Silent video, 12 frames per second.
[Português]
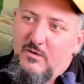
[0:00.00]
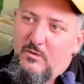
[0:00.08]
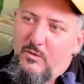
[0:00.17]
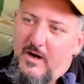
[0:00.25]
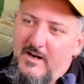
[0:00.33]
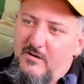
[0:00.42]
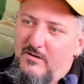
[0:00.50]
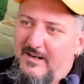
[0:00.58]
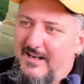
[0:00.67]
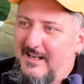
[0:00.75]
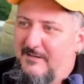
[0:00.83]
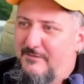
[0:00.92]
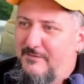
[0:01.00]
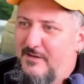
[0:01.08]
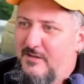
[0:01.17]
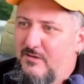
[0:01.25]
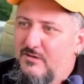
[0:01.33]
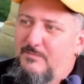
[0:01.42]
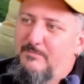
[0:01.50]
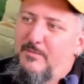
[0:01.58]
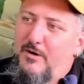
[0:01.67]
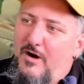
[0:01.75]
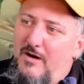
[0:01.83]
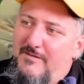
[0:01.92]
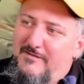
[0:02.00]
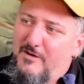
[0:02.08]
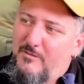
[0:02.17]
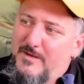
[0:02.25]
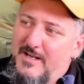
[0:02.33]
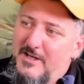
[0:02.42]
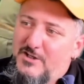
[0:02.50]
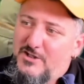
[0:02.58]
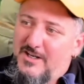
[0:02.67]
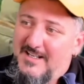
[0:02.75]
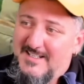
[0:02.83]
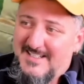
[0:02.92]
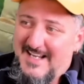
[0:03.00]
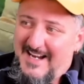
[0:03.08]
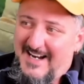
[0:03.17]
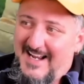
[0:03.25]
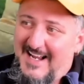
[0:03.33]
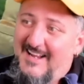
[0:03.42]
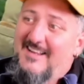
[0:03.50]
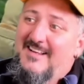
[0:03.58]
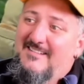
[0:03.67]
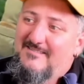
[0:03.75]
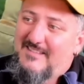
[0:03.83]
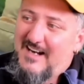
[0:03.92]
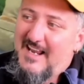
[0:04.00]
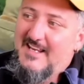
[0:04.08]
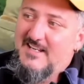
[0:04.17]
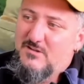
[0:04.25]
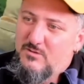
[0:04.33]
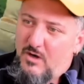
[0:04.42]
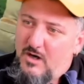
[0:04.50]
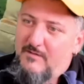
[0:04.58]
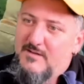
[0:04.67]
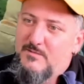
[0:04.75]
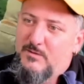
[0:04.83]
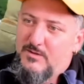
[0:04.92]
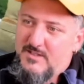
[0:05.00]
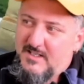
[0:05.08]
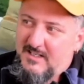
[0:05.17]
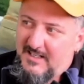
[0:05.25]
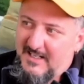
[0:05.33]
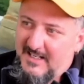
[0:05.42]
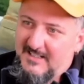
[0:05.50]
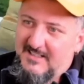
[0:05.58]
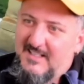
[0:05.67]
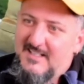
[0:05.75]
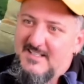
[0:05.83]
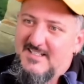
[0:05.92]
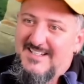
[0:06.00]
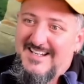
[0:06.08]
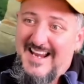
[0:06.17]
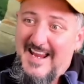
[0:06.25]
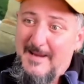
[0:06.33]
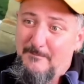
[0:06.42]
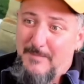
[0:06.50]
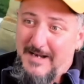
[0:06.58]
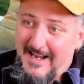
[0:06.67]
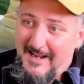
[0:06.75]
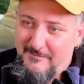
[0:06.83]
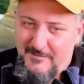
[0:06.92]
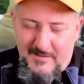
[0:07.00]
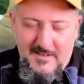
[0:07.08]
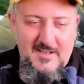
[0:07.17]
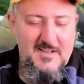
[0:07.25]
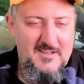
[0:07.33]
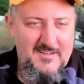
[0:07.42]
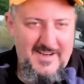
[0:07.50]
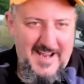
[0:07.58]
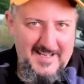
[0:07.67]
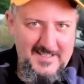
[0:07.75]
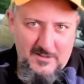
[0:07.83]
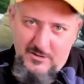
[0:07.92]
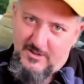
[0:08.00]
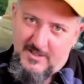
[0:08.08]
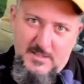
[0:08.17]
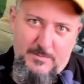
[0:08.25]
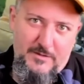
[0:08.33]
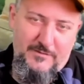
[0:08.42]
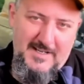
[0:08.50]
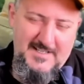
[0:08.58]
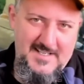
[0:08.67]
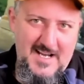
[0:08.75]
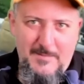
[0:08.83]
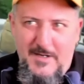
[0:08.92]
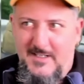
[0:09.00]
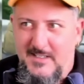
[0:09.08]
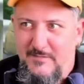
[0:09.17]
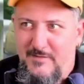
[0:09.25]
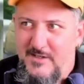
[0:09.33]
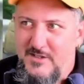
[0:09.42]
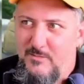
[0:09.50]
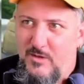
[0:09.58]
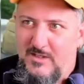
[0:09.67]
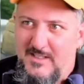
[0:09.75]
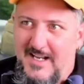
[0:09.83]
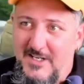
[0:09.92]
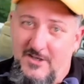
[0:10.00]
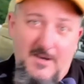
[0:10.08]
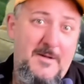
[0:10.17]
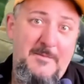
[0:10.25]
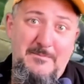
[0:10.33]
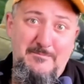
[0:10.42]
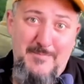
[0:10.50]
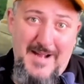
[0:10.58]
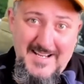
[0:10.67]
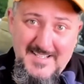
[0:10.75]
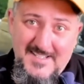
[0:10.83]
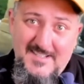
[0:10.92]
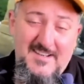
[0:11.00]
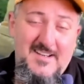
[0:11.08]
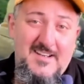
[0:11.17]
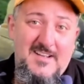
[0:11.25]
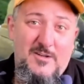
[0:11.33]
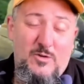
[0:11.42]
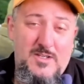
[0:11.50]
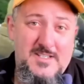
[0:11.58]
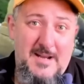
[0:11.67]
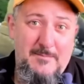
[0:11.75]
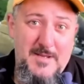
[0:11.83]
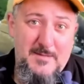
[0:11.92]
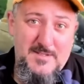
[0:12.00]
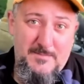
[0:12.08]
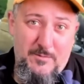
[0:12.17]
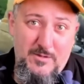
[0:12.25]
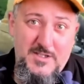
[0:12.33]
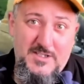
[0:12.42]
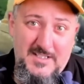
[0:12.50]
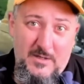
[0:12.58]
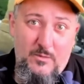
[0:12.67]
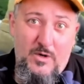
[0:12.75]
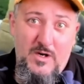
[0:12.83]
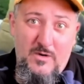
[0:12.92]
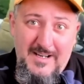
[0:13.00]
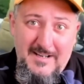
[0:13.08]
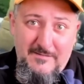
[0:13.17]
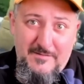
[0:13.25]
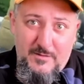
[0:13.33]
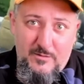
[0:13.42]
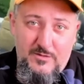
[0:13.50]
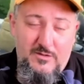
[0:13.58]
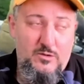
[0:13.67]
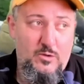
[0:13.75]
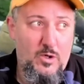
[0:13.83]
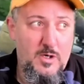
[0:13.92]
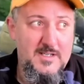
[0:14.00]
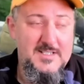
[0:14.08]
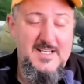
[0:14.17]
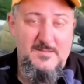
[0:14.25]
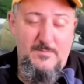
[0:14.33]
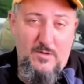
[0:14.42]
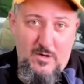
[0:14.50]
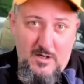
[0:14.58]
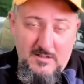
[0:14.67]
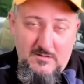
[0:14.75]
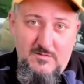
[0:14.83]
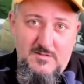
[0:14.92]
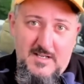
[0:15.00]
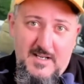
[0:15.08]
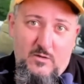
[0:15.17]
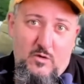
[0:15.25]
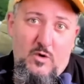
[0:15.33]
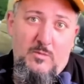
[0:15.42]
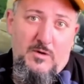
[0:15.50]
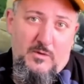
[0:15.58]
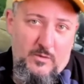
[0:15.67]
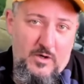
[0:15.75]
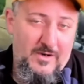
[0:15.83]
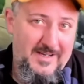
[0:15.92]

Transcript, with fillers: Royal Enfield provavelmente lançará três novas motocicletas em breve na Índia. Você pode falar assim, ah, americano, tá falando de moto da Índia, mas nós sabemos da política da Royal Enfield. Todas as motos, né, como a Royal